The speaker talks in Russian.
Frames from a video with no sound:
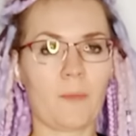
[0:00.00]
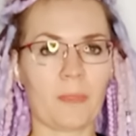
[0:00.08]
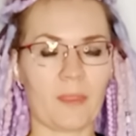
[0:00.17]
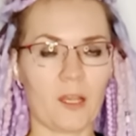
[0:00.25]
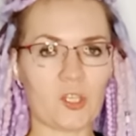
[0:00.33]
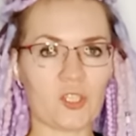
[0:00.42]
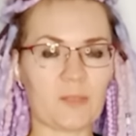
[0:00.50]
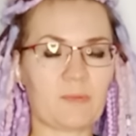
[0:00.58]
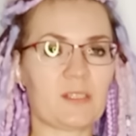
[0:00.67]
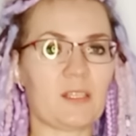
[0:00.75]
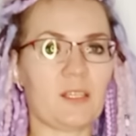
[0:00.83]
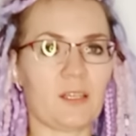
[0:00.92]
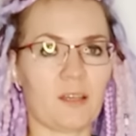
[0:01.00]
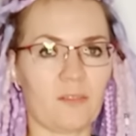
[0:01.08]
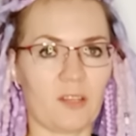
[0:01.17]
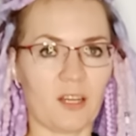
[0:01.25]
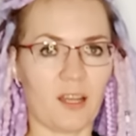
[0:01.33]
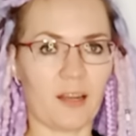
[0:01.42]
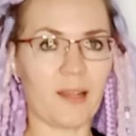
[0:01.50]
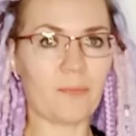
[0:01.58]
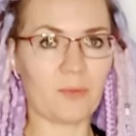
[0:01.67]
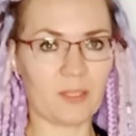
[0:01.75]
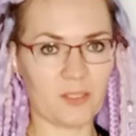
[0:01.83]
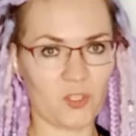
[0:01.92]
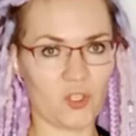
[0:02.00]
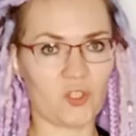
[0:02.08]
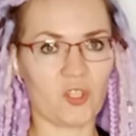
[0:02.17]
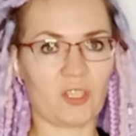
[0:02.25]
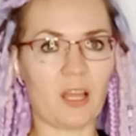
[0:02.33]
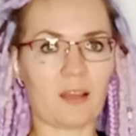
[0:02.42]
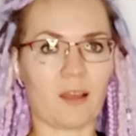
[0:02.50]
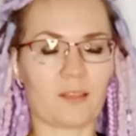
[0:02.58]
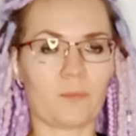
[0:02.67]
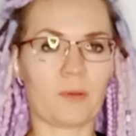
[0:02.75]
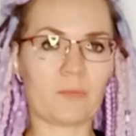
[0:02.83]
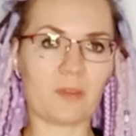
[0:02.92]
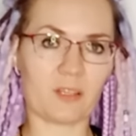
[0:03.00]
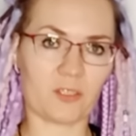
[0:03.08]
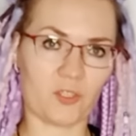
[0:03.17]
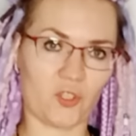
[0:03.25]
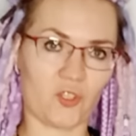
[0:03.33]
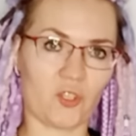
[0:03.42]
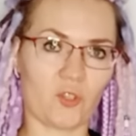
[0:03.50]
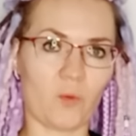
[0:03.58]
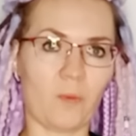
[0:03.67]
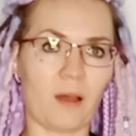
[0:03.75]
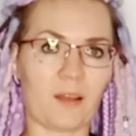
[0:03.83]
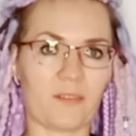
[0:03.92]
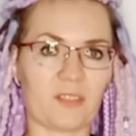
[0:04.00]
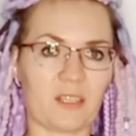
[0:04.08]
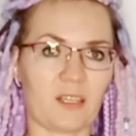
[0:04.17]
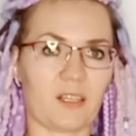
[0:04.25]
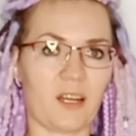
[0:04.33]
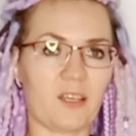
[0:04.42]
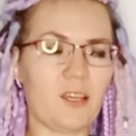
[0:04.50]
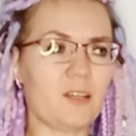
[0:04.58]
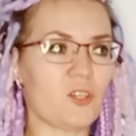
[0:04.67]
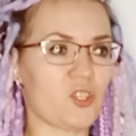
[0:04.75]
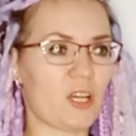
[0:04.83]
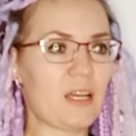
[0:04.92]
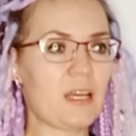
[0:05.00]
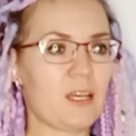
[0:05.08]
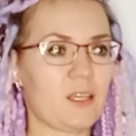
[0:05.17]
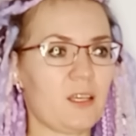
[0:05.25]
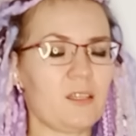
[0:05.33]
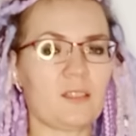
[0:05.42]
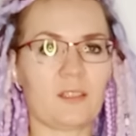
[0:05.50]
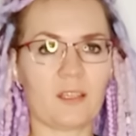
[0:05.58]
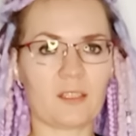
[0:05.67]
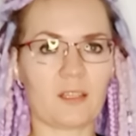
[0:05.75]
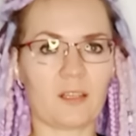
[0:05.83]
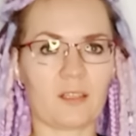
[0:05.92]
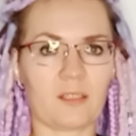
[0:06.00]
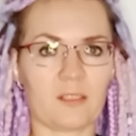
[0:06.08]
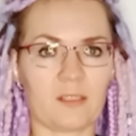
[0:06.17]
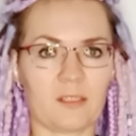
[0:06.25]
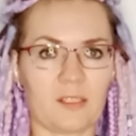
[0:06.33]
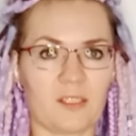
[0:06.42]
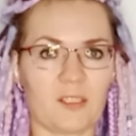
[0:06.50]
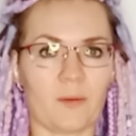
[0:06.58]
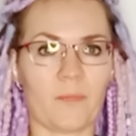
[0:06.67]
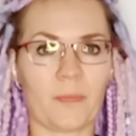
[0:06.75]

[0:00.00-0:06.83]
Наша психика великолепно защищена, как, например, защищено банковское хранилище. Есть несколько систем,